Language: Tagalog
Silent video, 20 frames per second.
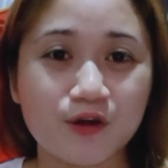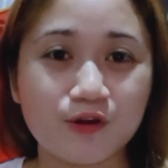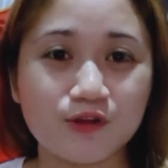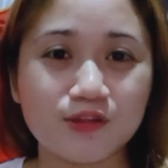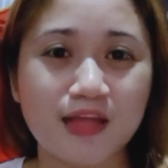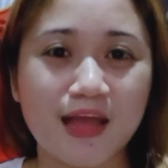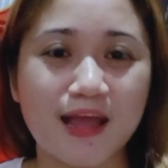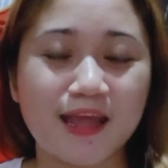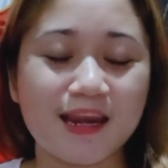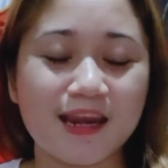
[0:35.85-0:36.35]
Ano,
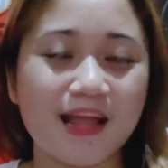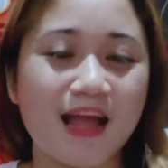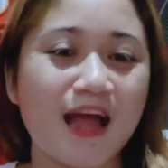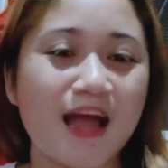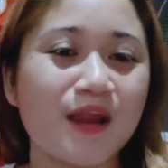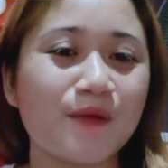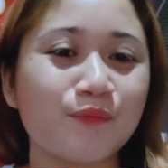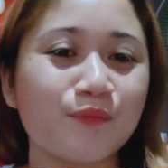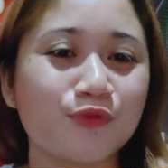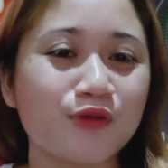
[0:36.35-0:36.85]
dahil nga
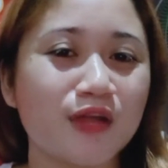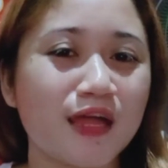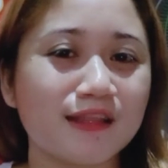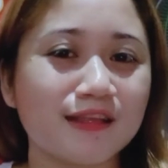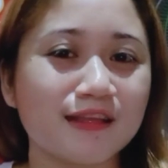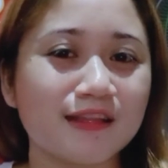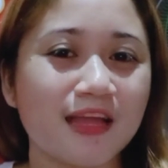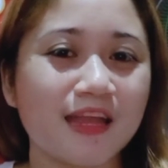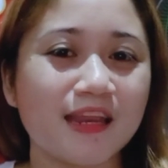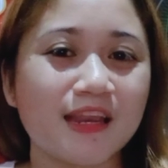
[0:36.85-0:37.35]
alam po
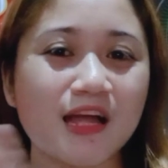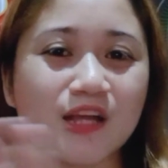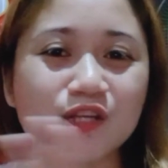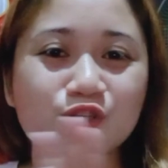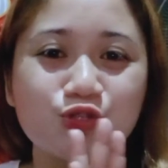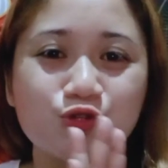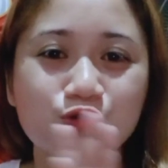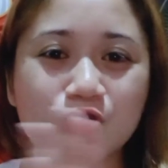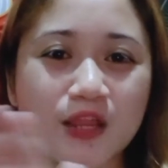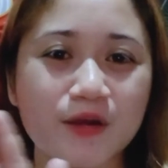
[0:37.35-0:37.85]
natin na
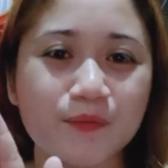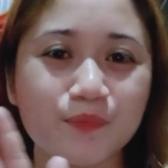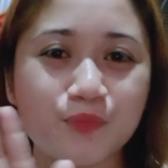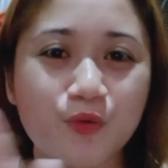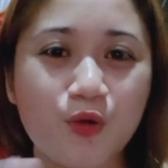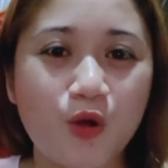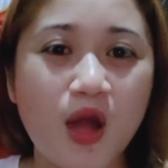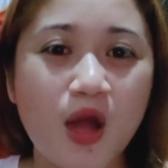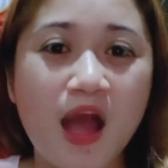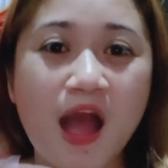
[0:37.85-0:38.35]
inaksyonan
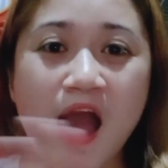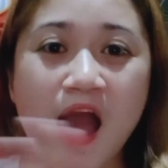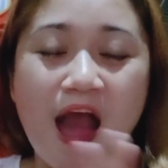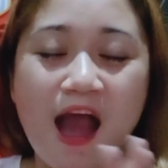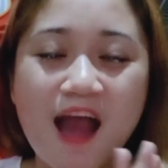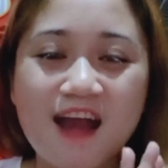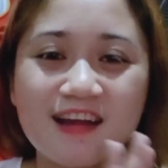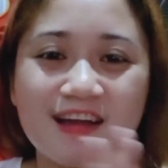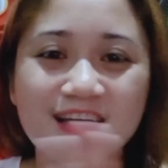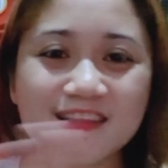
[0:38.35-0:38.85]
po
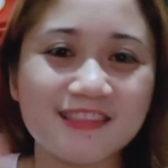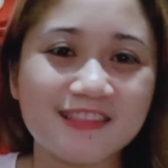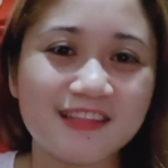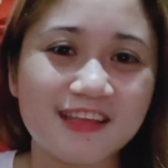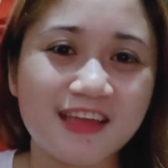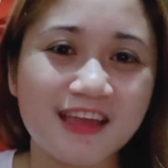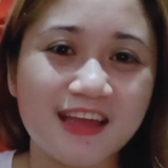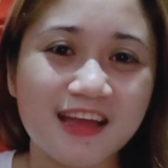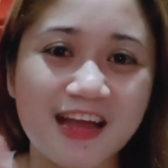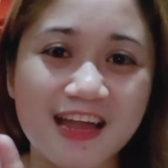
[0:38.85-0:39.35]
agad
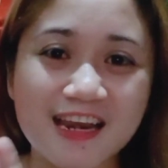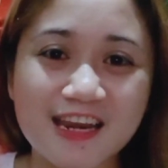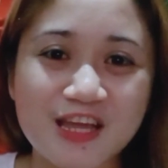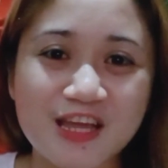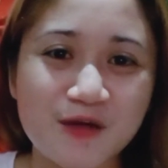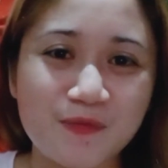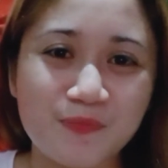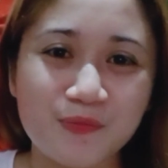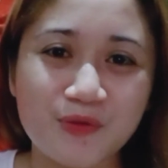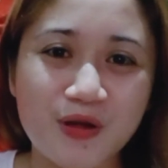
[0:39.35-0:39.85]
ni
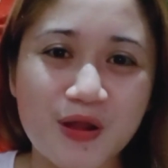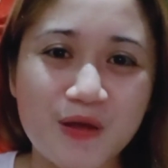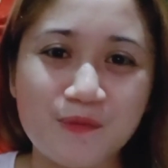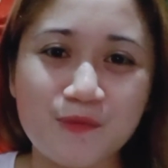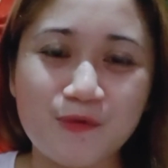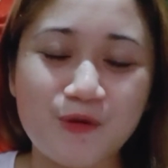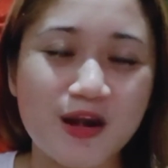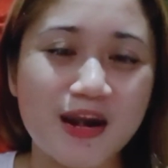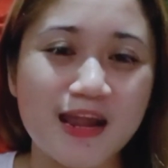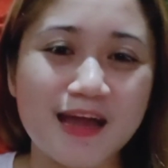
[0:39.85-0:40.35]
Kalinga Prab
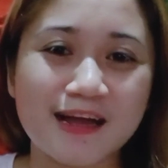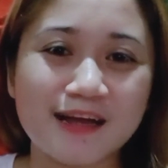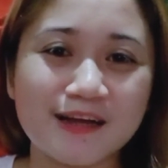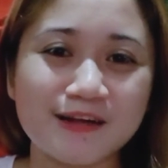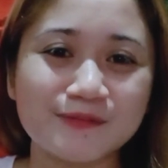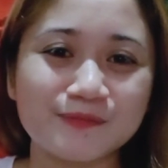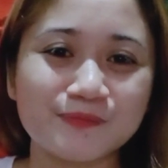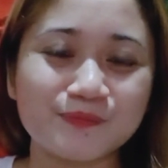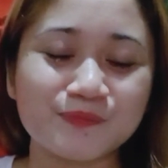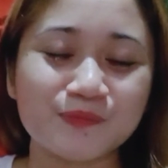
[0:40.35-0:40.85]

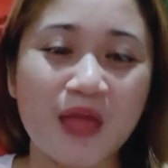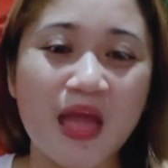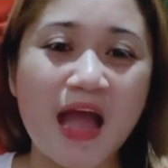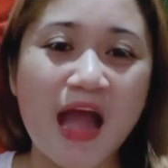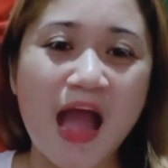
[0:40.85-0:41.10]
walang